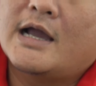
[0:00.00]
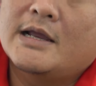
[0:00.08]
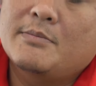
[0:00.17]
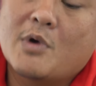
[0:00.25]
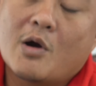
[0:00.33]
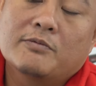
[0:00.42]

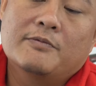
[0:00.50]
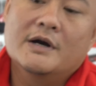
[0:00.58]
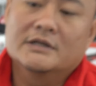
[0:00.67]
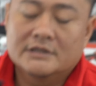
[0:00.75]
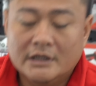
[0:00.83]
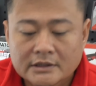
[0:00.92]
cái 1
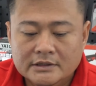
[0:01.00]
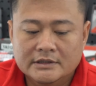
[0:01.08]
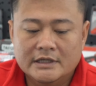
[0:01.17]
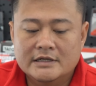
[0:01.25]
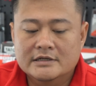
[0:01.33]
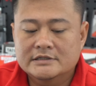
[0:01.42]
phần tư
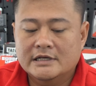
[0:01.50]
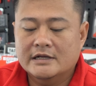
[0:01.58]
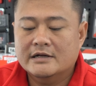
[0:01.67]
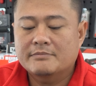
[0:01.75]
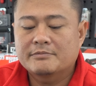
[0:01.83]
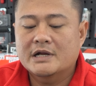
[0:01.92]
thì nó sẽ
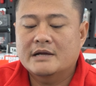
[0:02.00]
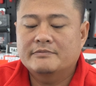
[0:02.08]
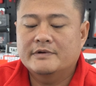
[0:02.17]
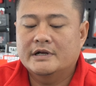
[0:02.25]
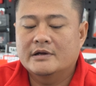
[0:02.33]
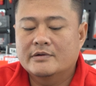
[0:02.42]
rắp ráp
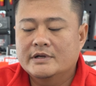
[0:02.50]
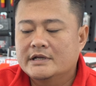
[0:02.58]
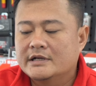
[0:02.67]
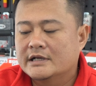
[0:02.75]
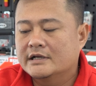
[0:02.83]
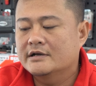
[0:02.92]
và nói
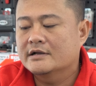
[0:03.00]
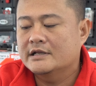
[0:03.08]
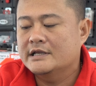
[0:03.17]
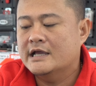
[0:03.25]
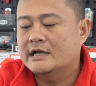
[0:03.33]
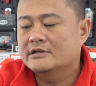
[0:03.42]
thế này rất là
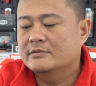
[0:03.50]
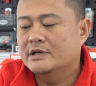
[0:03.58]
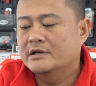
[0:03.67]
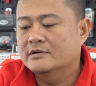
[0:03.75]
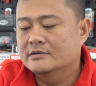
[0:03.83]
dài cho mình